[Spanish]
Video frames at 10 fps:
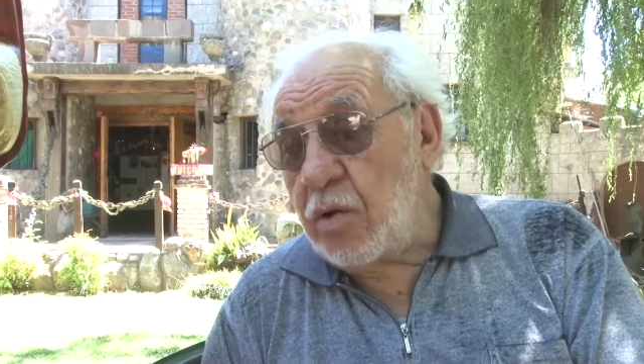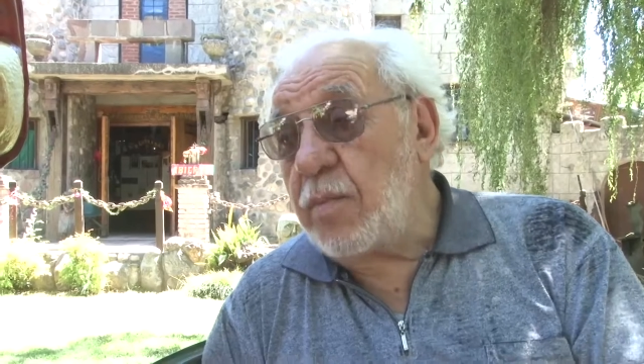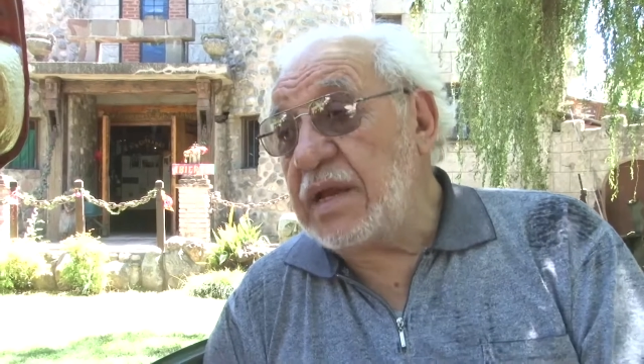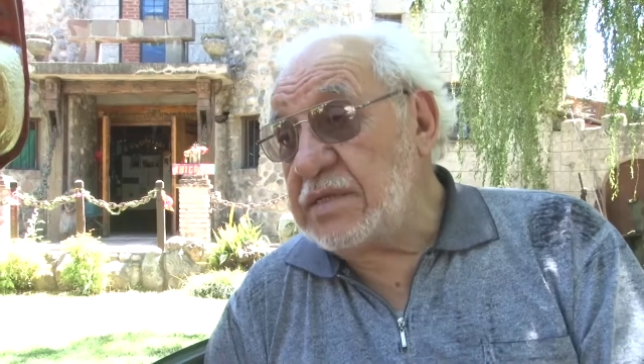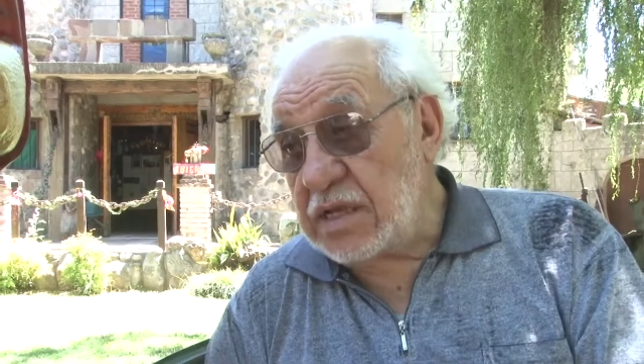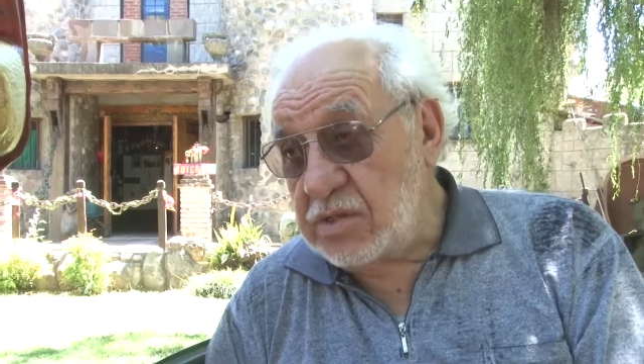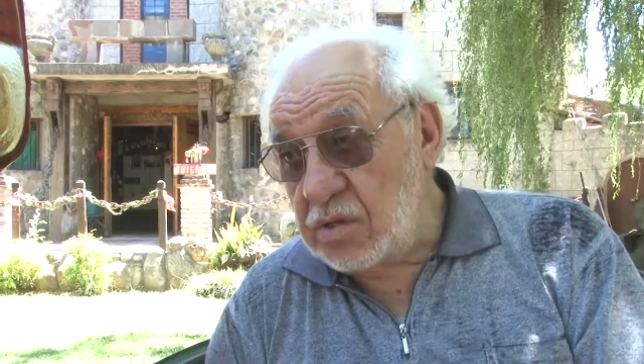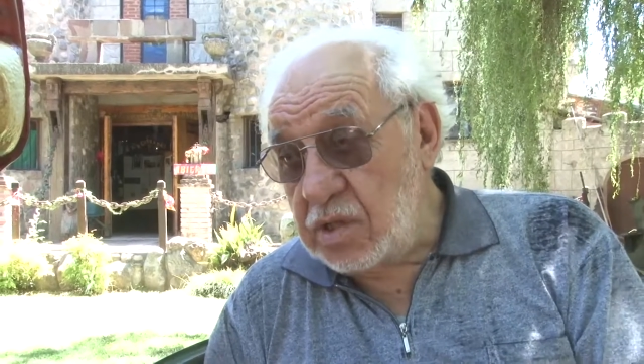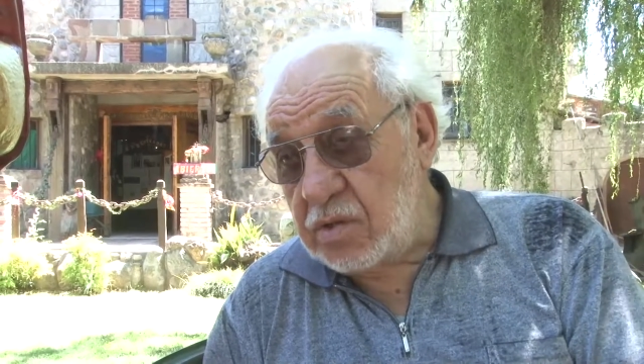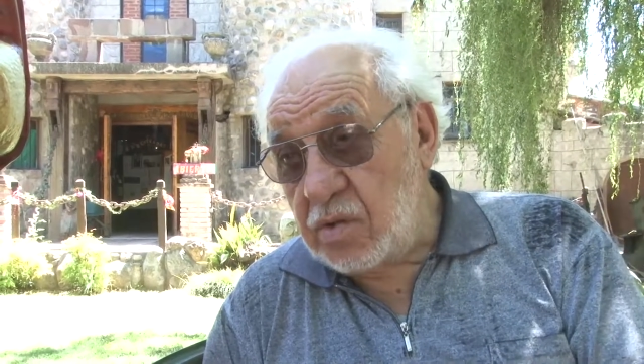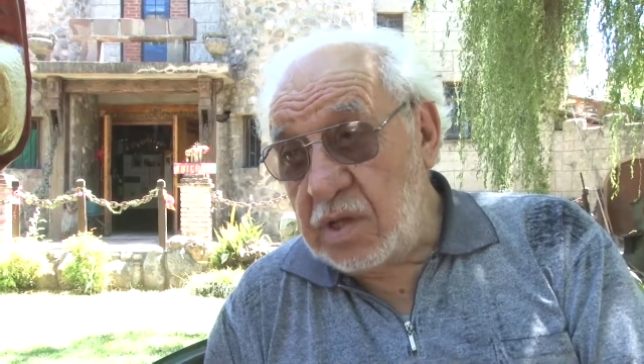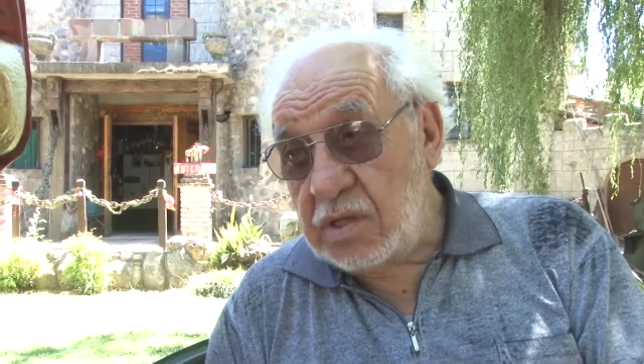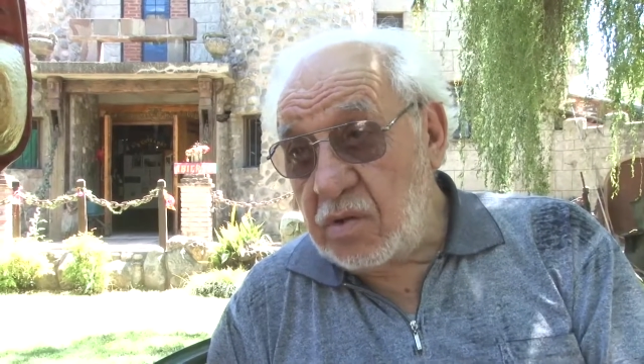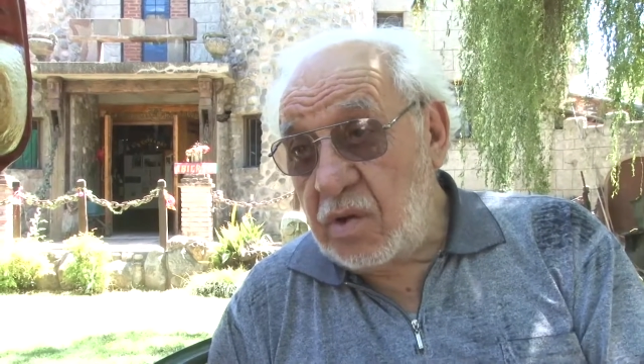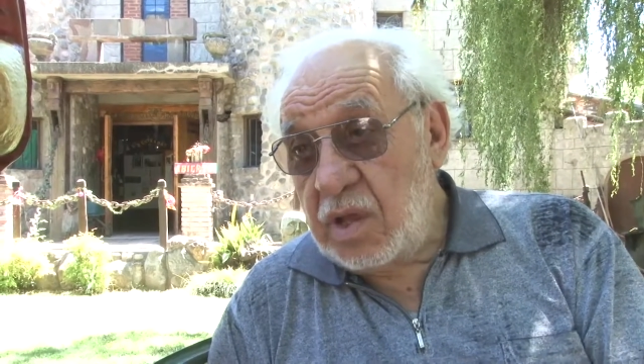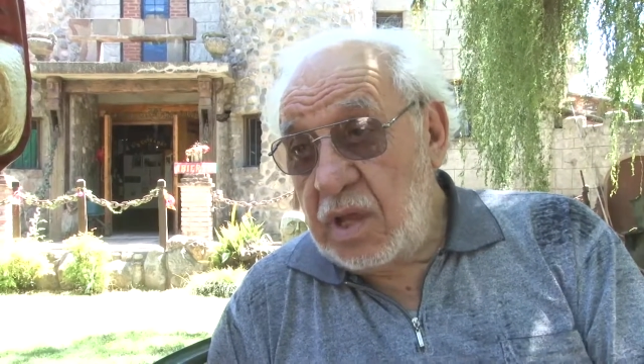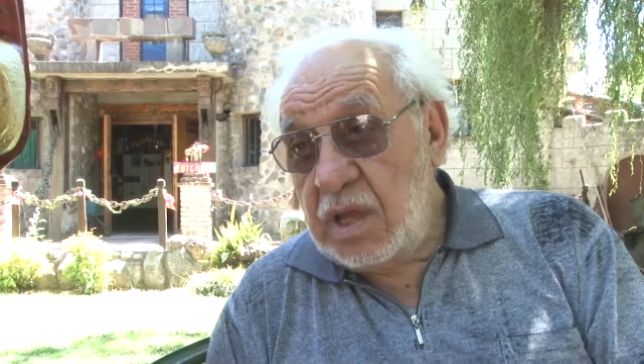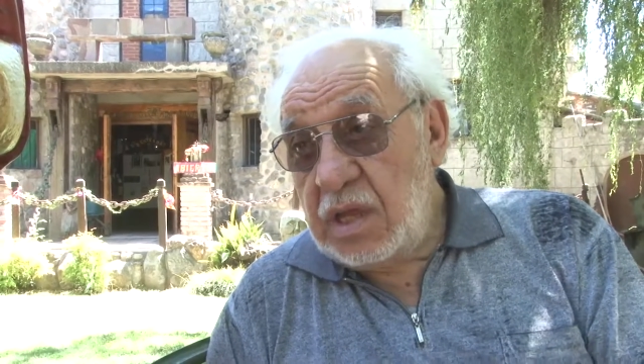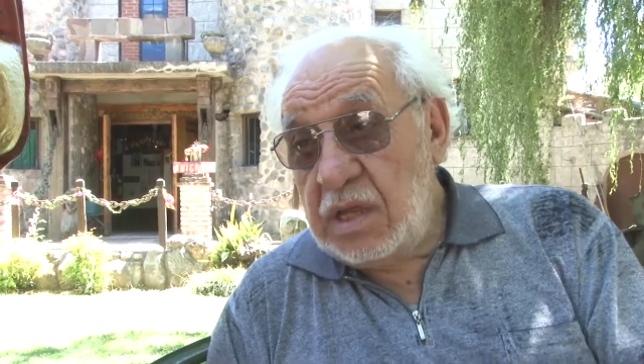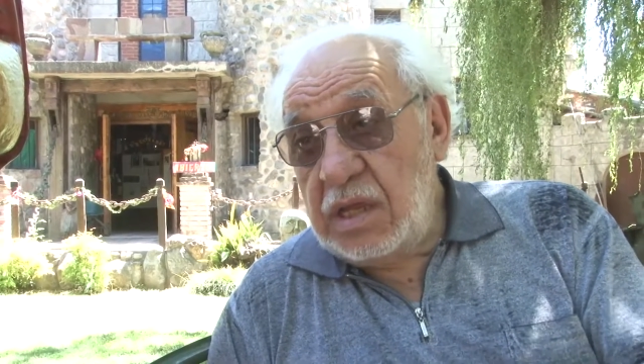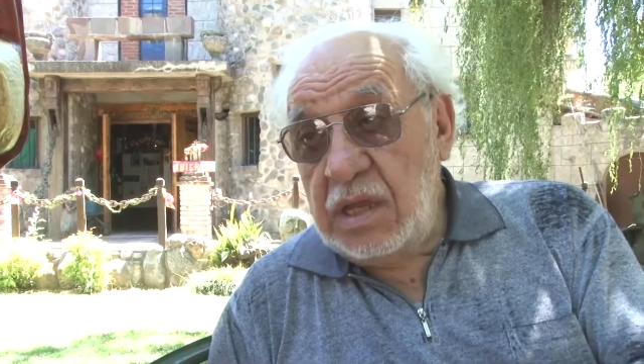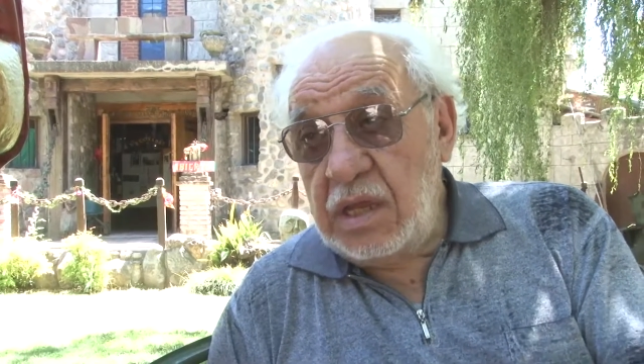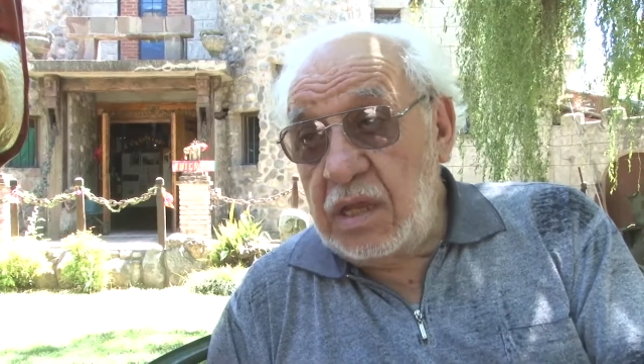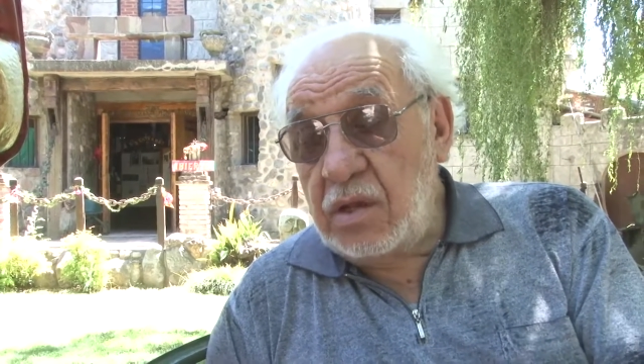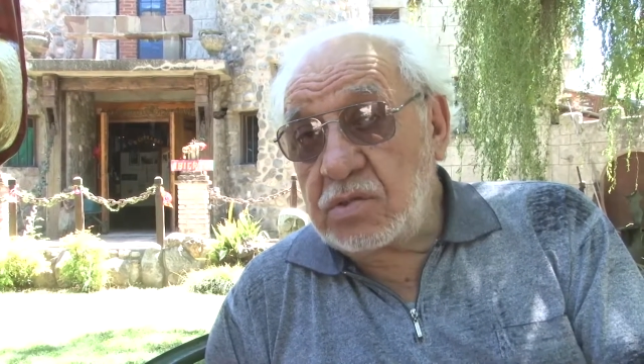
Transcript: conversación de todo esto. Y